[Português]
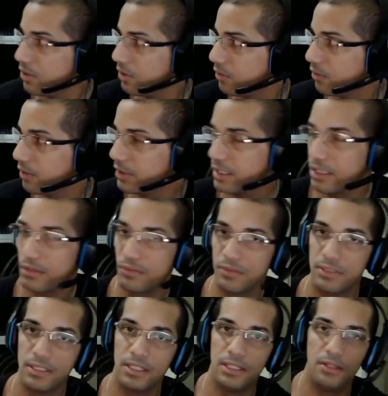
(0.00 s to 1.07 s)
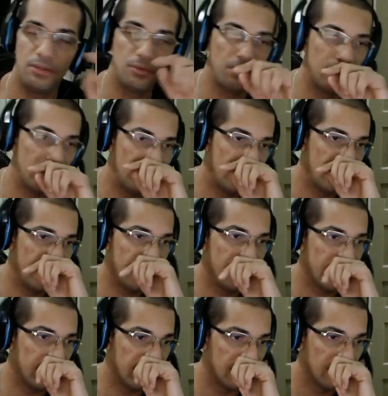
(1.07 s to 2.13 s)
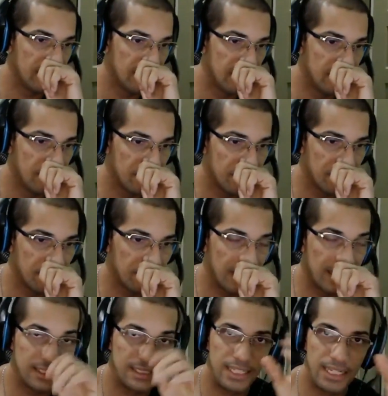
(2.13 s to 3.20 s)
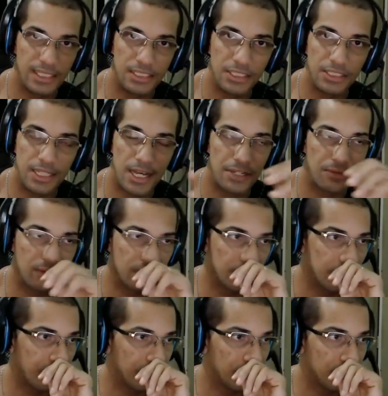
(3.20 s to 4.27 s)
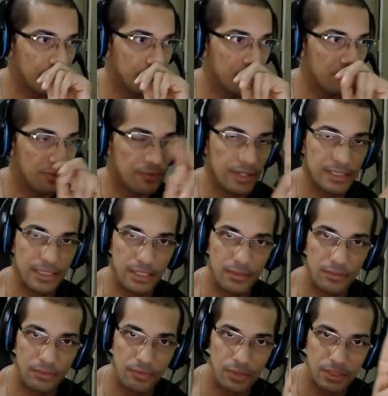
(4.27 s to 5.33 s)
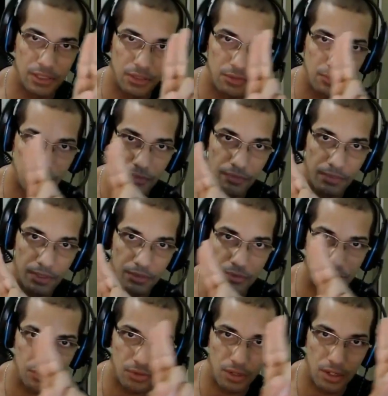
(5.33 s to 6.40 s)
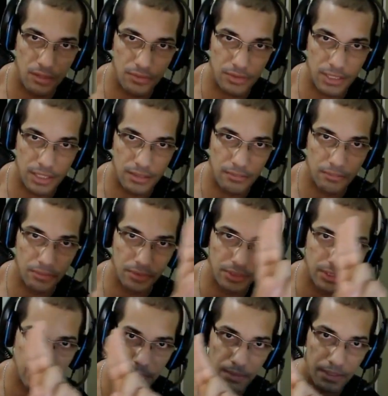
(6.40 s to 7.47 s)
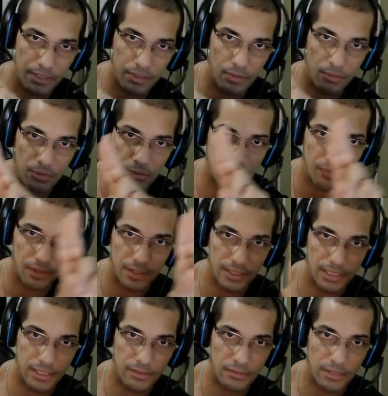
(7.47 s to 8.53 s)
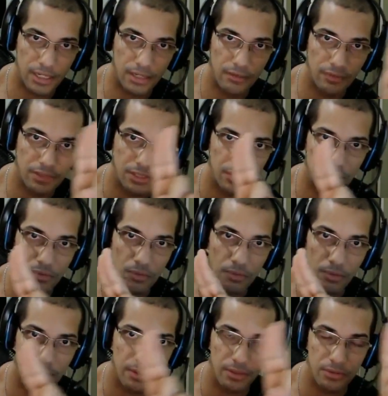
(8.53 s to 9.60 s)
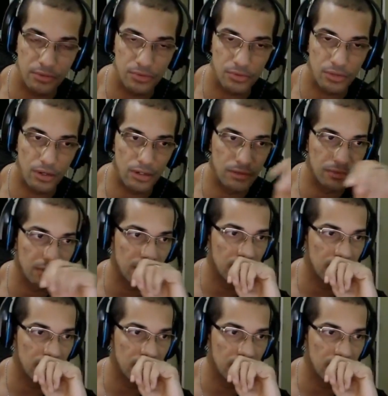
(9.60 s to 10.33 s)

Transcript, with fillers: quando ela conseguiu é, é, fazer esses testes com essas pessoas, fazendo, forçando os movimentos dos olhos, né? Por exemplo, aqui como eu estou fazendo, né? Fazendo acompanhamento dos olhos,